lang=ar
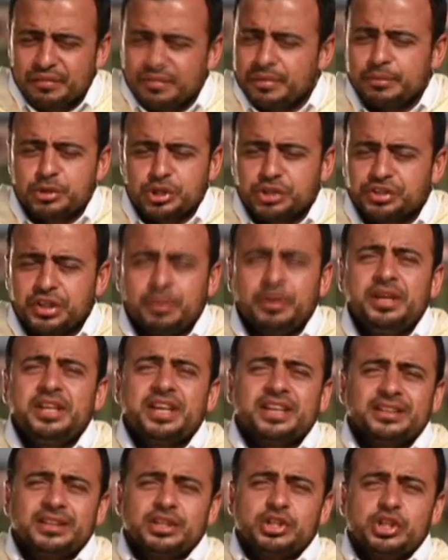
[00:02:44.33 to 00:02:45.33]
فمش الطبيعي
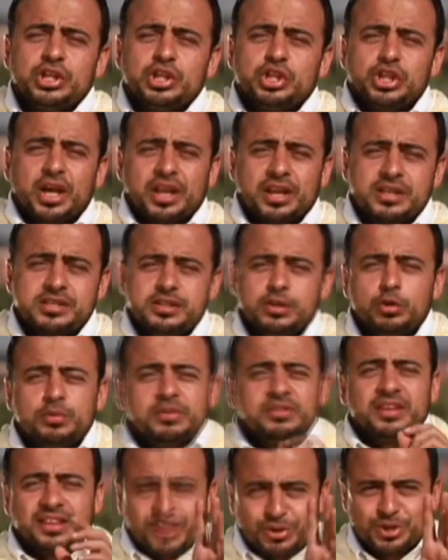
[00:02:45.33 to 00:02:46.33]
إنك أنت تشيل شعرك زيرو
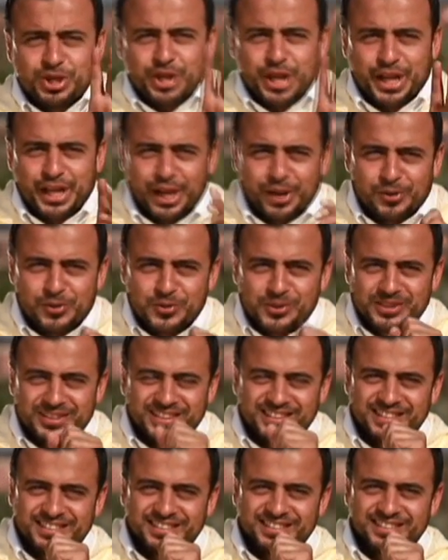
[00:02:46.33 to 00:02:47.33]
بالذات لو شعرك حلو
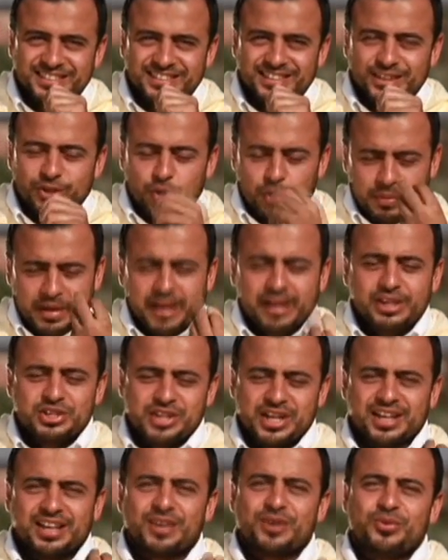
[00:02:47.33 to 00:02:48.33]
ومخلي
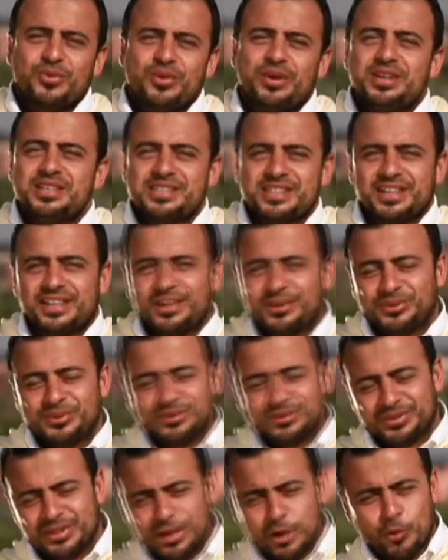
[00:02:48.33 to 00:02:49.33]
شكلك كويس كده
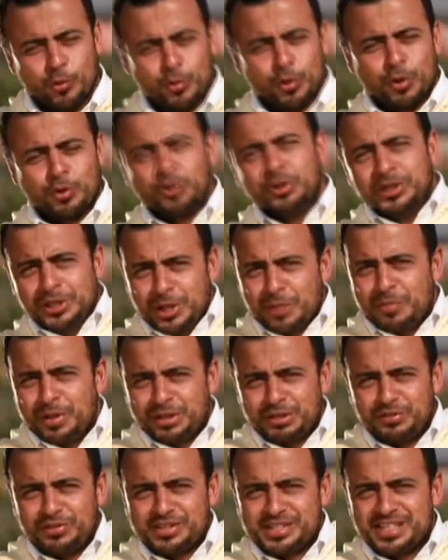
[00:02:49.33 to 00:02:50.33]
ولو كنت
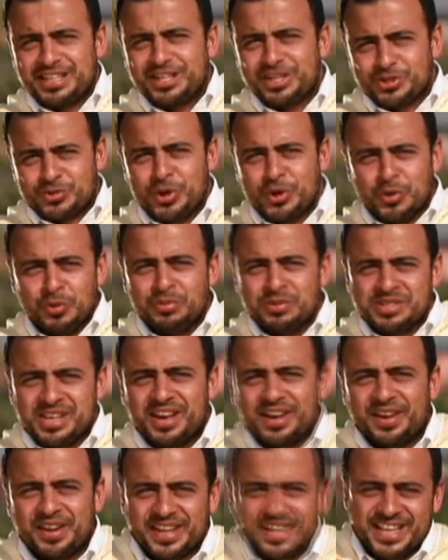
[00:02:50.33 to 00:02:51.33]
كبرت في السن شوية يكون
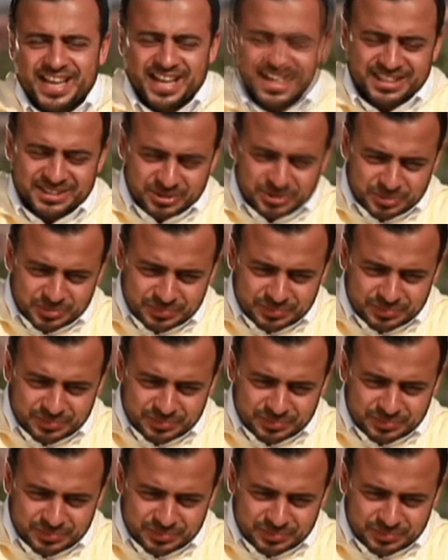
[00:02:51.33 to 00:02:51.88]
مصغرك يعني